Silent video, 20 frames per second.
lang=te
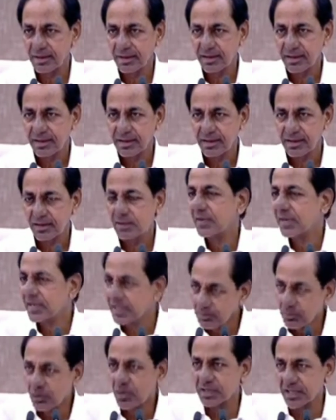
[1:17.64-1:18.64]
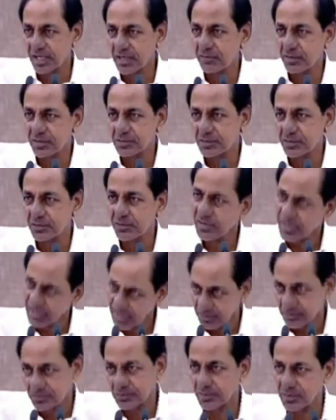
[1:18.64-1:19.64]
నువ్వు ఎన్ని మోటార్లు పెడుతున్నావు వాడు
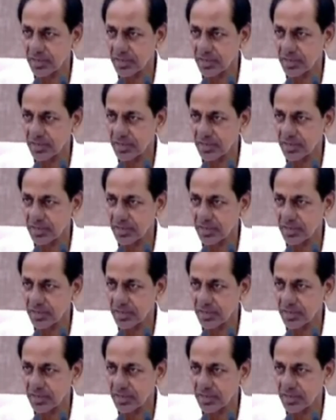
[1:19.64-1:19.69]
అడుగుతుండా